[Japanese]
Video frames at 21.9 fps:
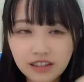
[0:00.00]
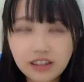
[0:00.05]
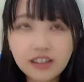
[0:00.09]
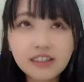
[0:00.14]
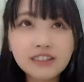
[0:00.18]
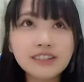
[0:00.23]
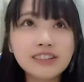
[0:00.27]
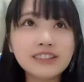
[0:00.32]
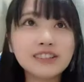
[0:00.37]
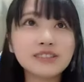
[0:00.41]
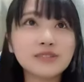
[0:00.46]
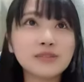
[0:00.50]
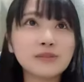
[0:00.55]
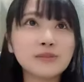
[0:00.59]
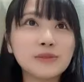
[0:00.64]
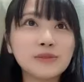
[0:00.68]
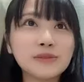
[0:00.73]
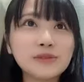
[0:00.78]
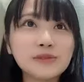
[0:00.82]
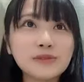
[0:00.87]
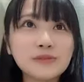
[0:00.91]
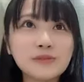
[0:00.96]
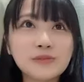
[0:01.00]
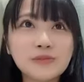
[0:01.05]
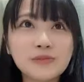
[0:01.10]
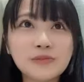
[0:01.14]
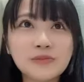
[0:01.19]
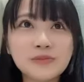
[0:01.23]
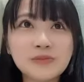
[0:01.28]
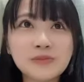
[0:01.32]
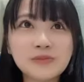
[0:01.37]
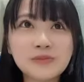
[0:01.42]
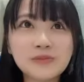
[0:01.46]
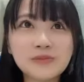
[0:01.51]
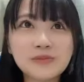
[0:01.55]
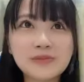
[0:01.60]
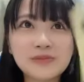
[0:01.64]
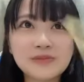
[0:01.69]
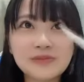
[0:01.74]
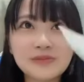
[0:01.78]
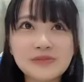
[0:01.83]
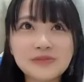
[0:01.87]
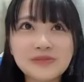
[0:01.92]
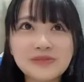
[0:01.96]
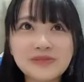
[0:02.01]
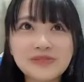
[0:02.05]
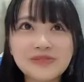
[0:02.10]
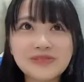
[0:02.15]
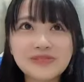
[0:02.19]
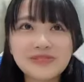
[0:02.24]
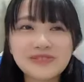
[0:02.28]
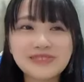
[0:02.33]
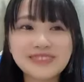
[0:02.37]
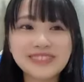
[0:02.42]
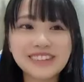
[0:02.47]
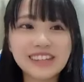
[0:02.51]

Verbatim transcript: え何やと思うえ